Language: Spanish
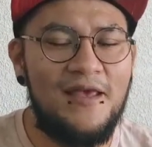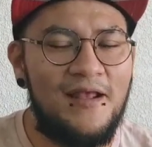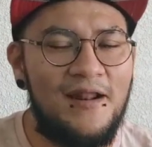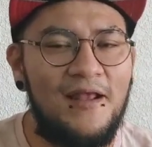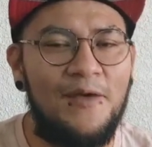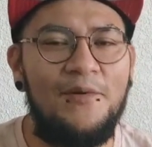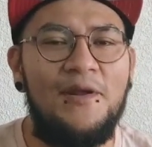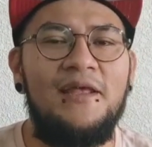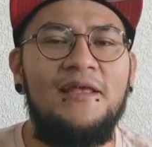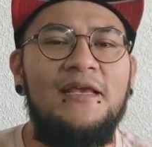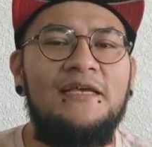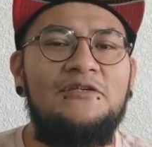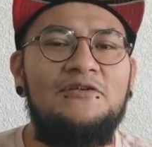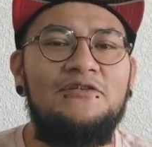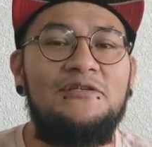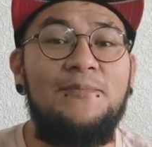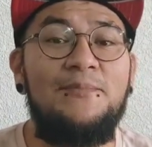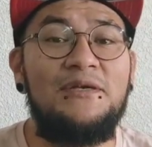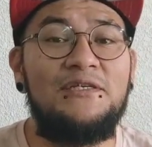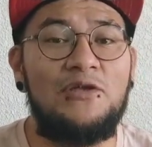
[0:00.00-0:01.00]
La verdad que esto
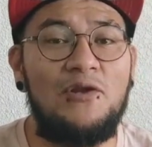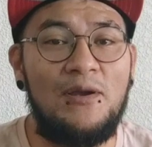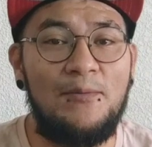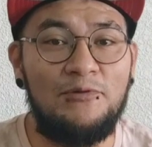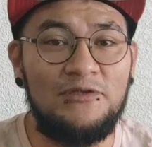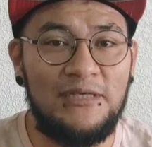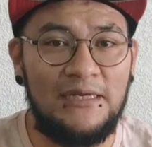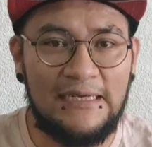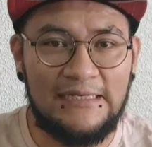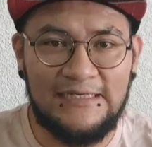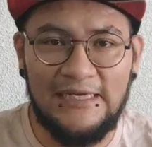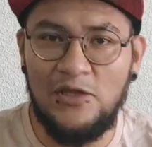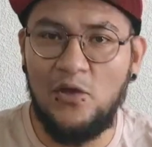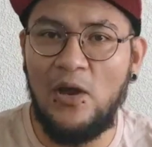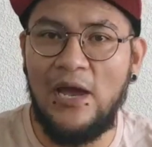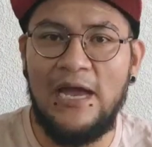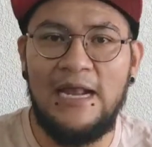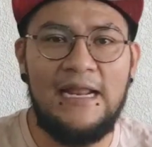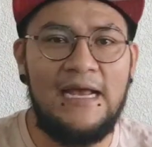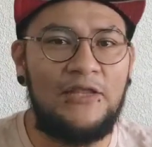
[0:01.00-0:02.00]
siempre se lo hemos agradecido
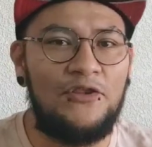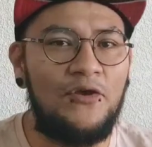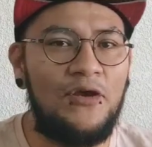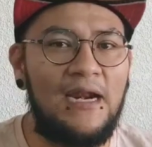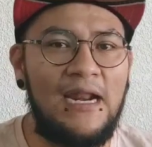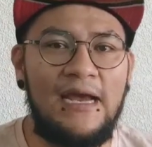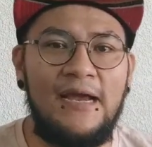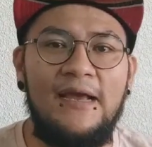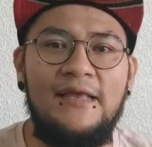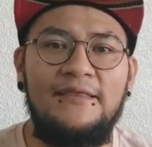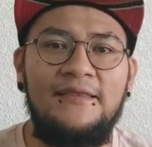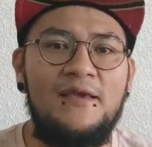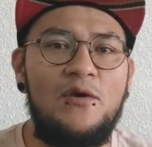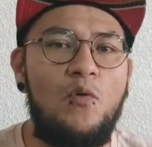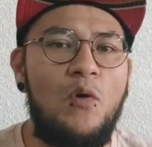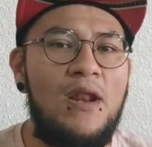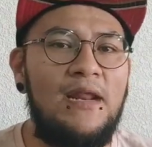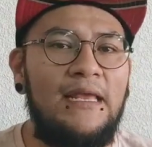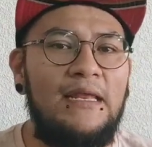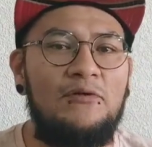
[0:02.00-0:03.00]
a él, a toda la gente
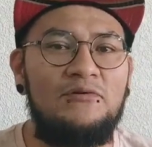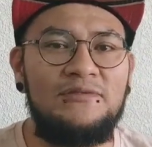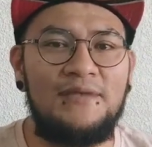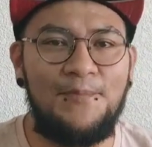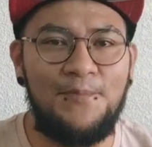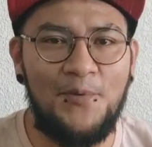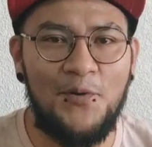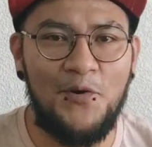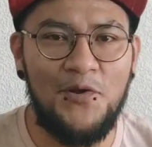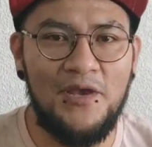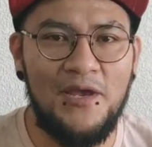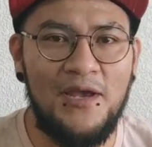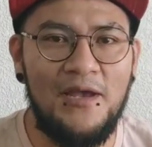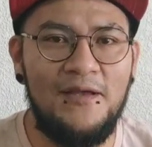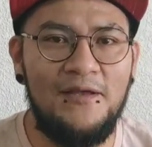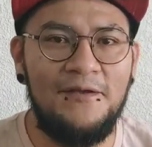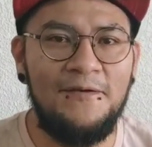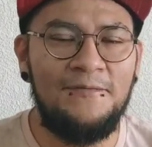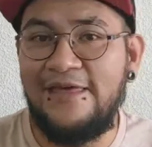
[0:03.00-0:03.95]
igual que nos apoya.